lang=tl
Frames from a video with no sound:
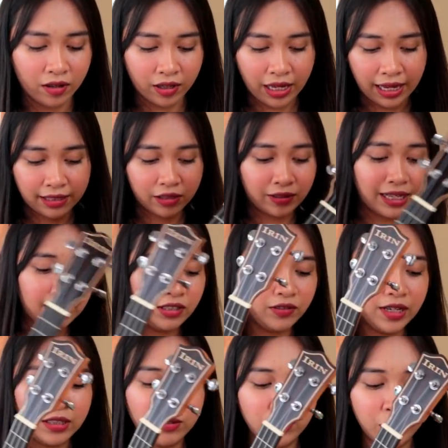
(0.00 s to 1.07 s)
Okay, so let's
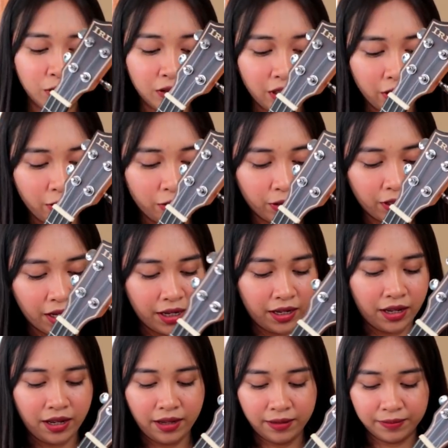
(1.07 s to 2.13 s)
try to tune the
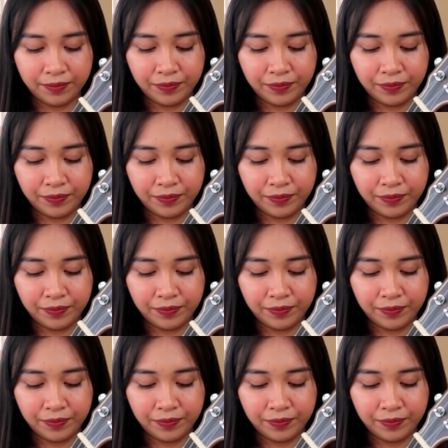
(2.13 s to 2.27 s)
ukulele.